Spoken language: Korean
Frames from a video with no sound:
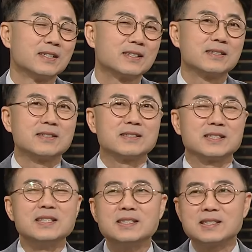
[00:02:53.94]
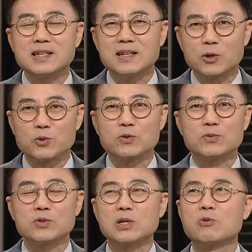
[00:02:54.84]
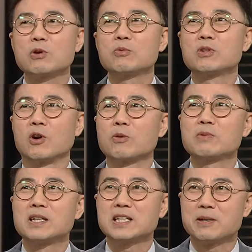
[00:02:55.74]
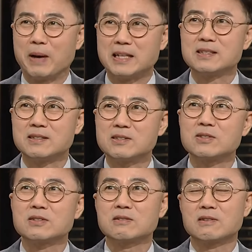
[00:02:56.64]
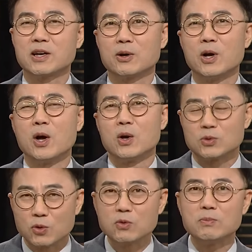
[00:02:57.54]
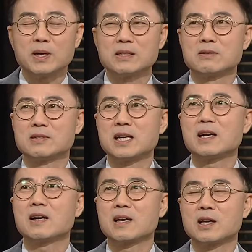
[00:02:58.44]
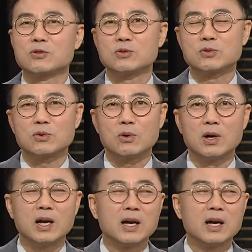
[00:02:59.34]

그 진짜 요즘 소상공인분들 어렵다는 얘기 많이 들으셨을 거예요. 조금만 더 생각해 주시고